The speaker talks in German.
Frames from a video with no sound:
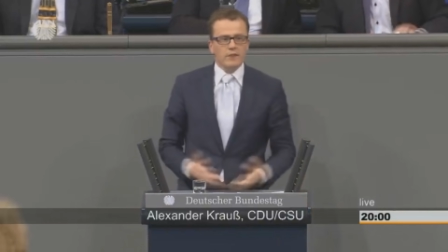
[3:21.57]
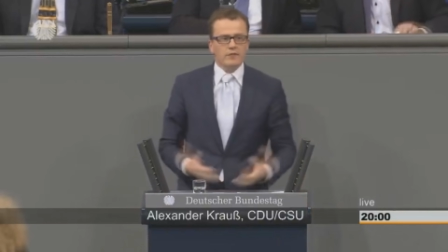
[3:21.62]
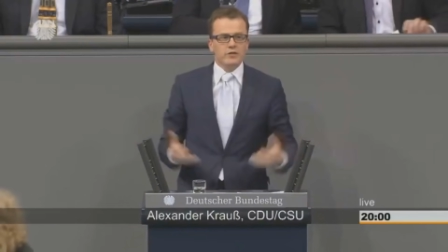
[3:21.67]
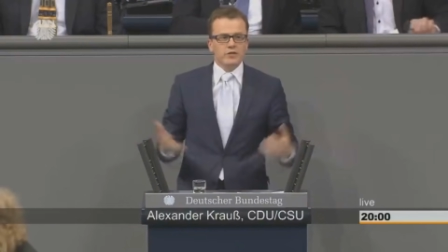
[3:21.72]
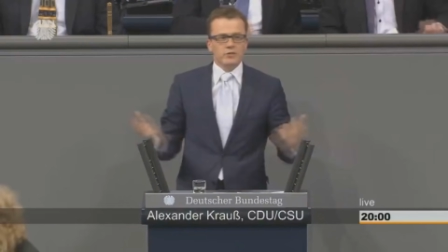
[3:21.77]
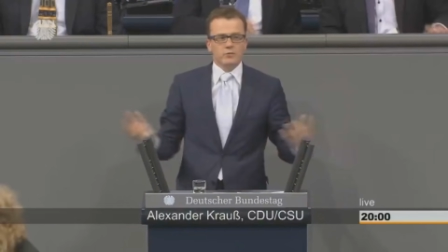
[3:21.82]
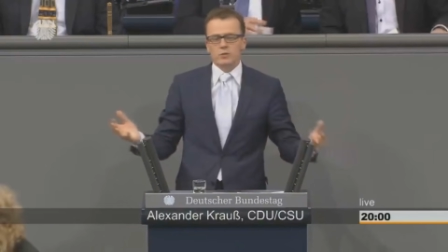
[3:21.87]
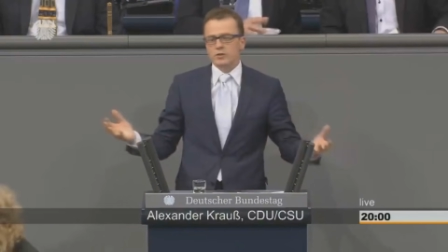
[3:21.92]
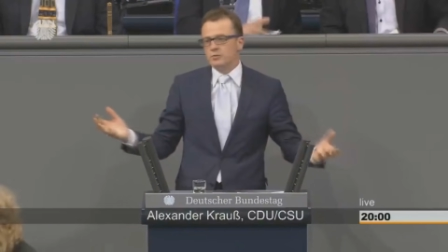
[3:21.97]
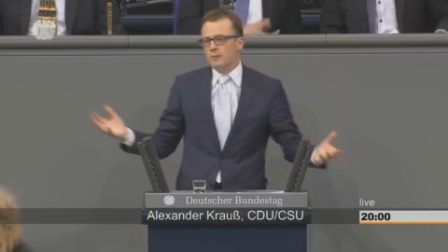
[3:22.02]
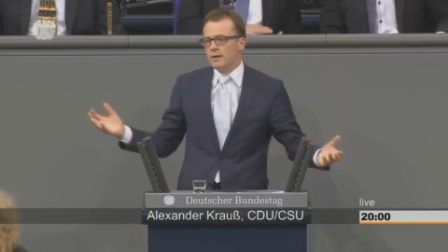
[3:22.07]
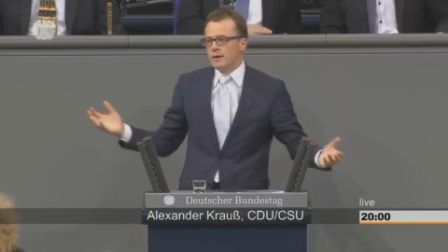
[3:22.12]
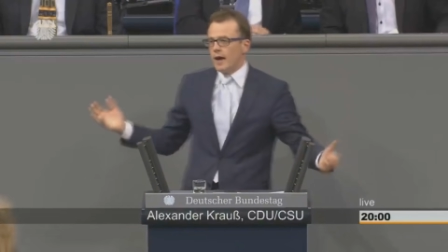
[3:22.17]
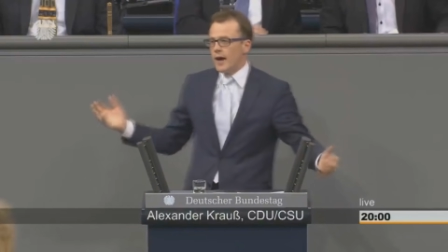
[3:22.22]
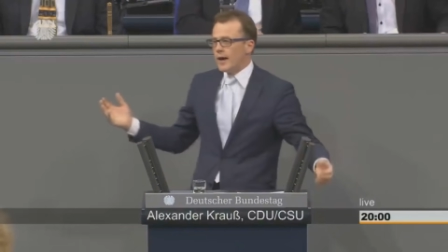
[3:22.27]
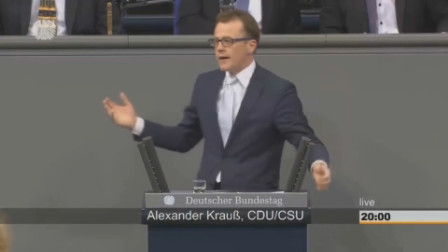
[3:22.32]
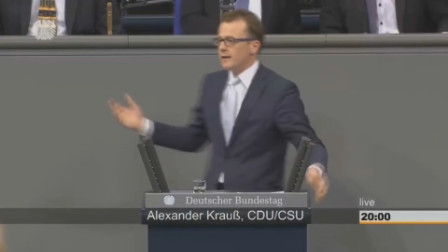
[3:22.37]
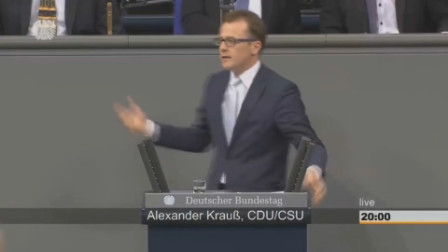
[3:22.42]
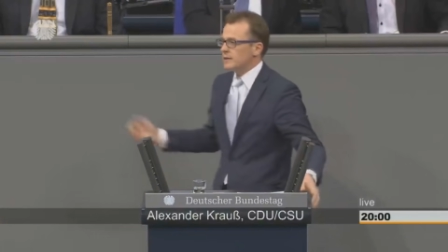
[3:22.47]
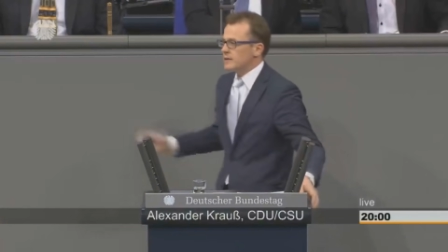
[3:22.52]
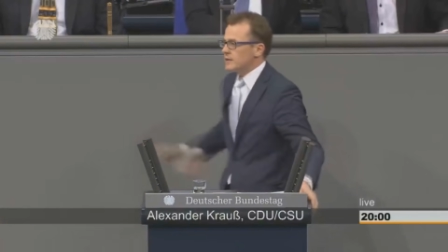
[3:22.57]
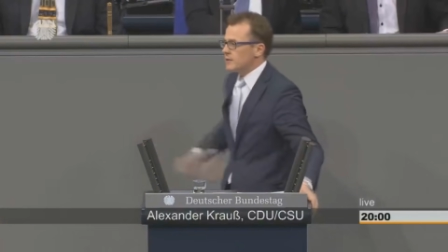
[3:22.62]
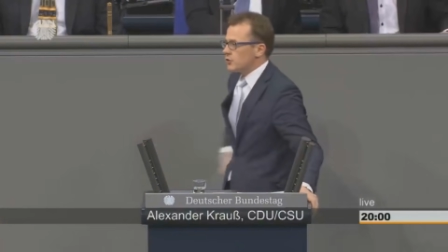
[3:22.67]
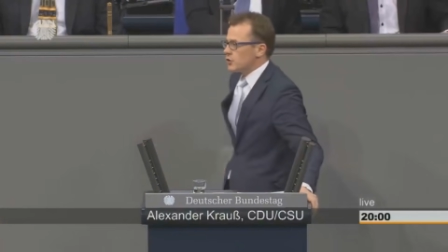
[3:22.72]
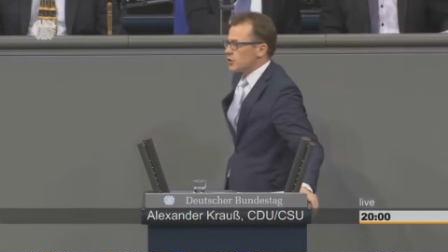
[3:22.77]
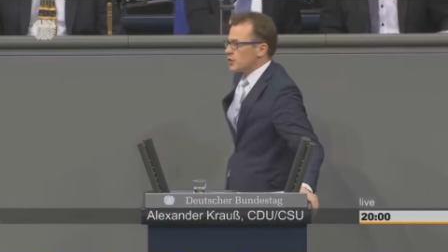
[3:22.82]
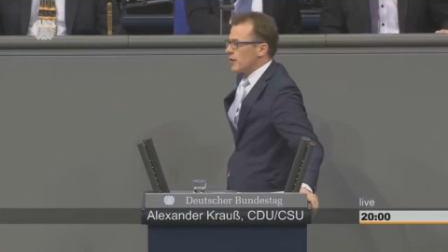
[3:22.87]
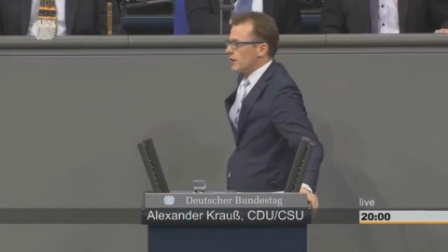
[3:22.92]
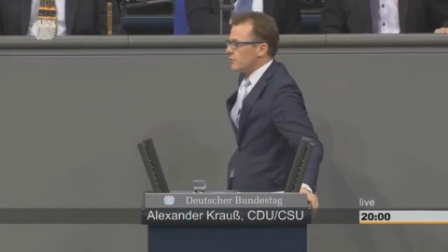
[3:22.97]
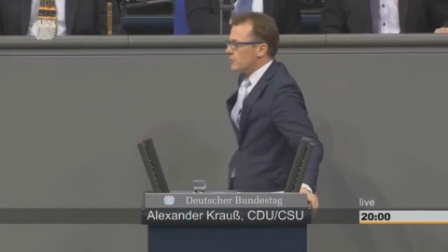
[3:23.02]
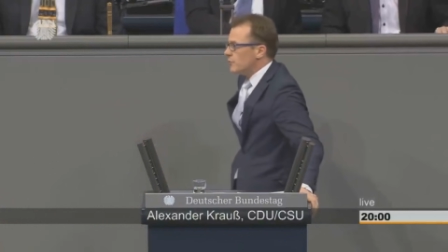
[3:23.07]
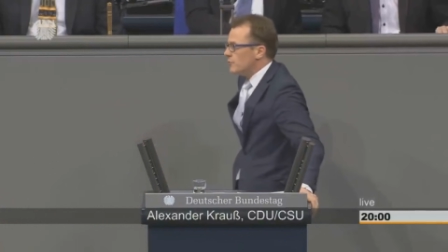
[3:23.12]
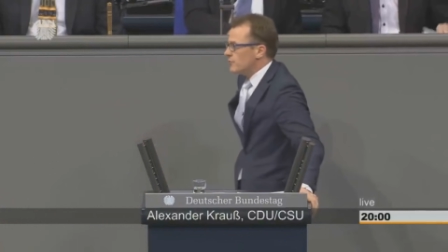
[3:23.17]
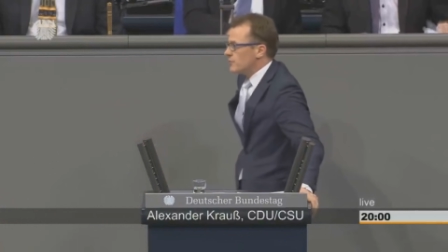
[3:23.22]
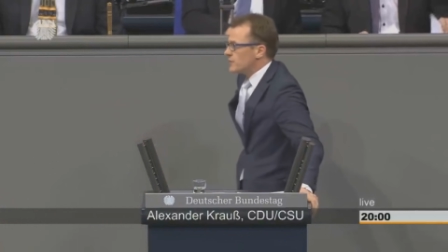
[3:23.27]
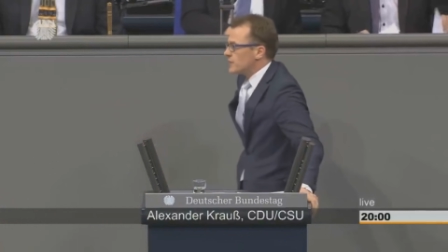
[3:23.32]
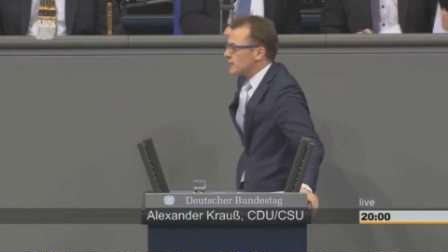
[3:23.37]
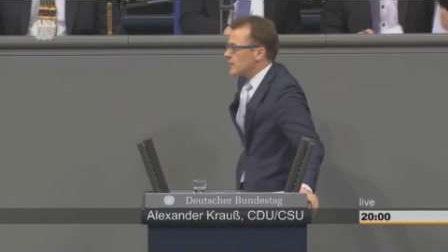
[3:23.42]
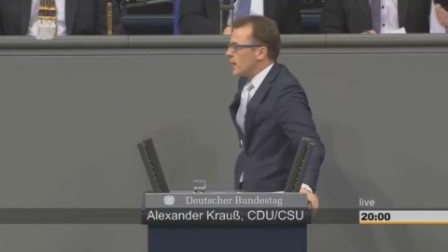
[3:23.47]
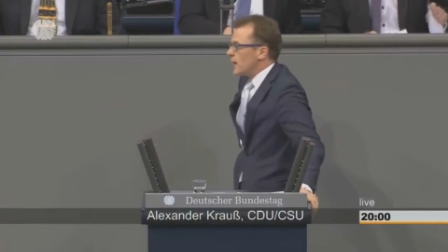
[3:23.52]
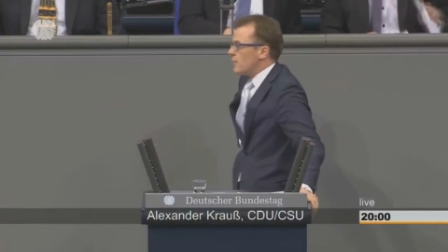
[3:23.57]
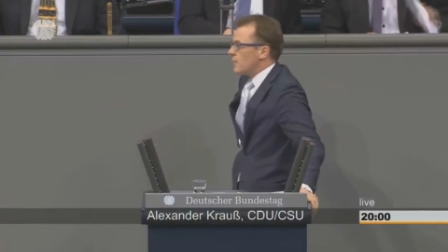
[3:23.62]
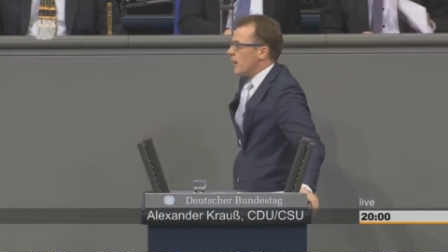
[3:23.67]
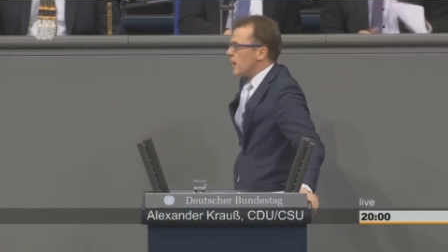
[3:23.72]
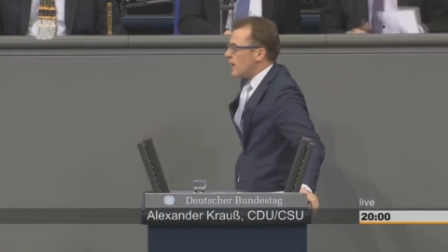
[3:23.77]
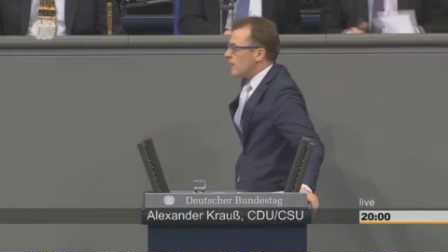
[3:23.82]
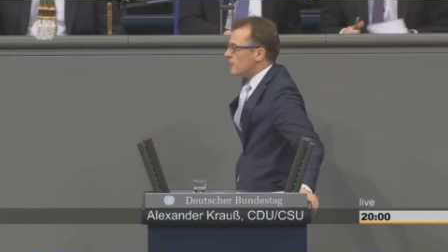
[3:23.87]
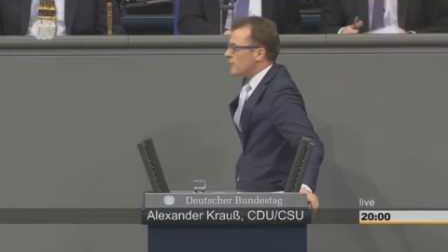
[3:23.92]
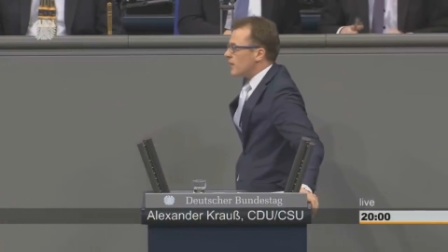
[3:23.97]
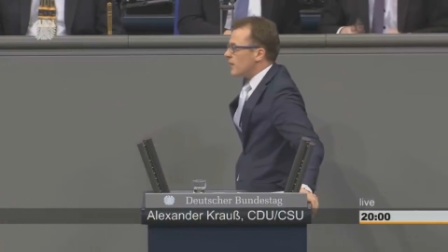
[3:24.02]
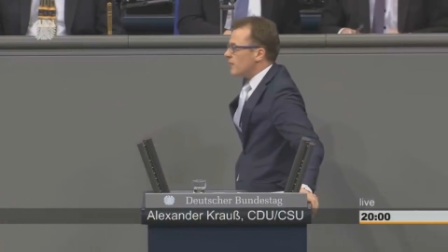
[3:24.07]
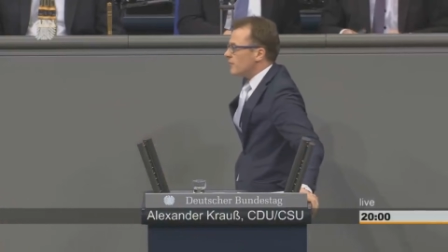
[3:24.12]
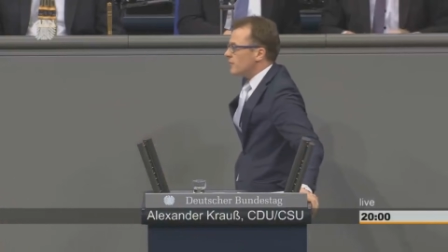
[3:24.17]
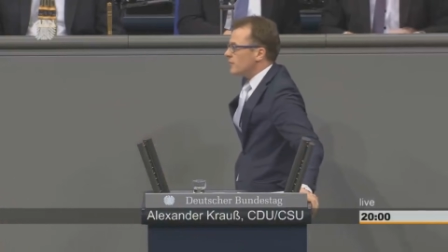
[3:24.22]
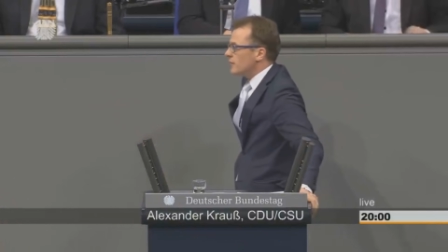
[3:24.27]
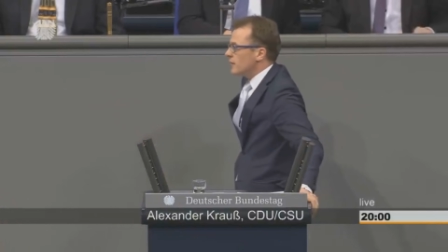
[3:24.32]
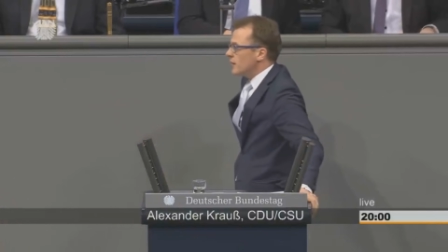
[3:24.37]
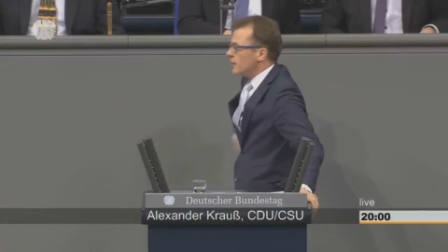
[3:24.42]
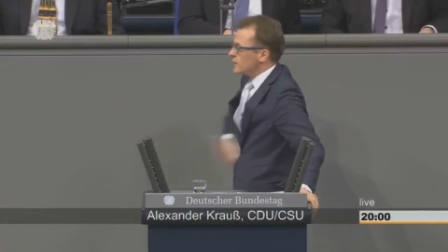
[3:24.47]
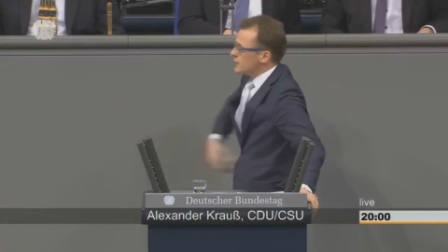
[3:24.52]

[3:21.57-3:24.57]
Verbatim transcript: wieso muss man eigentlich in der Stadt 50 km/h fahren?